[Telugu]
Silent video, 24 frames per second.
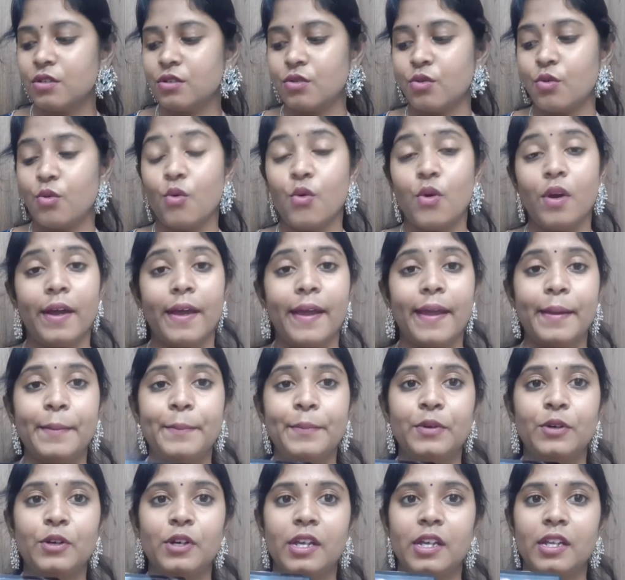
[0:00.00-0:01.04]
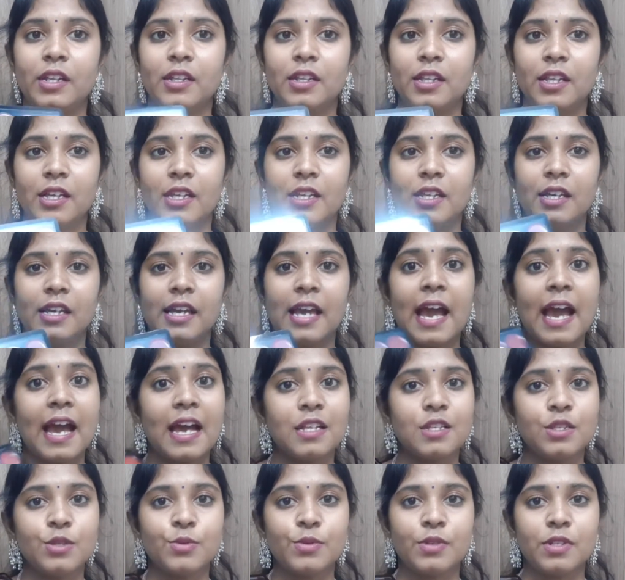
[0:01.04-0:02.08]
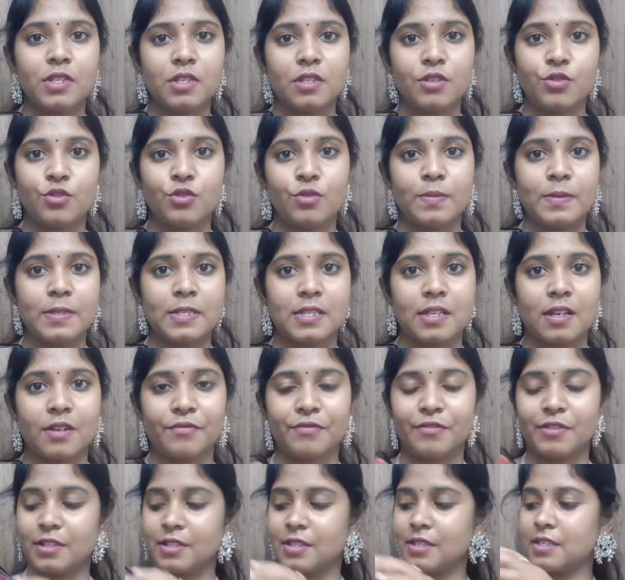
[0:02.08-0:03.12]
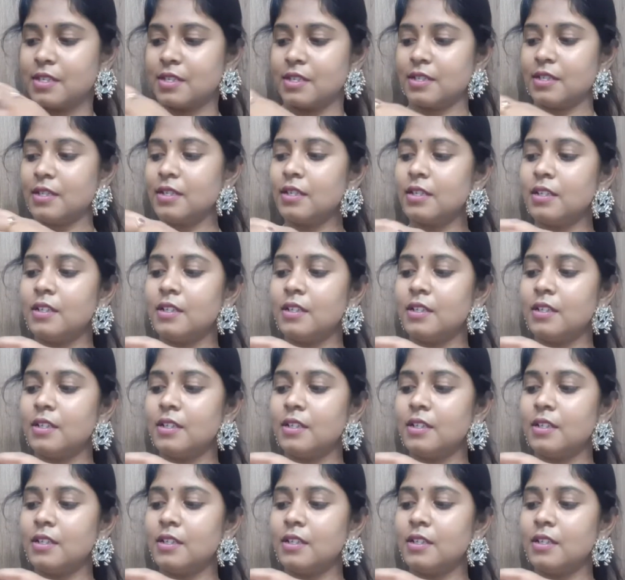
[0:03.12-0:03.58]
సో ఇప్పుడు నేను దీని హ్యాండ్స్ వచ్చేసి చూపిస్తాను ఫస్ట్